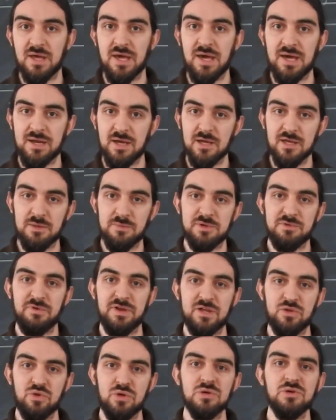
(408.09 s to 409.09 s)
Herhangi bir
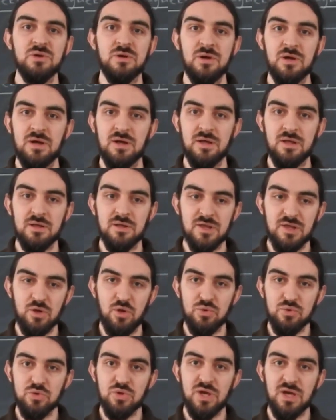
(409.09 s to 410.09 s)
vektör
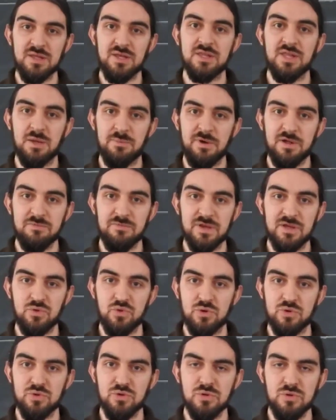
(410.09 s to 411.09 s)
sonlu tane taban
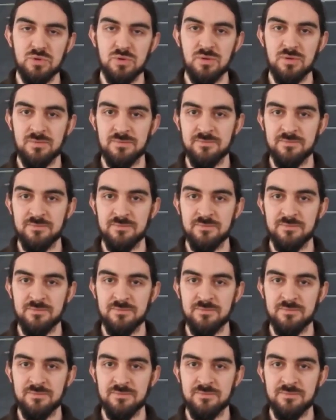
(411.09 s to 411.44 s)
vektörünün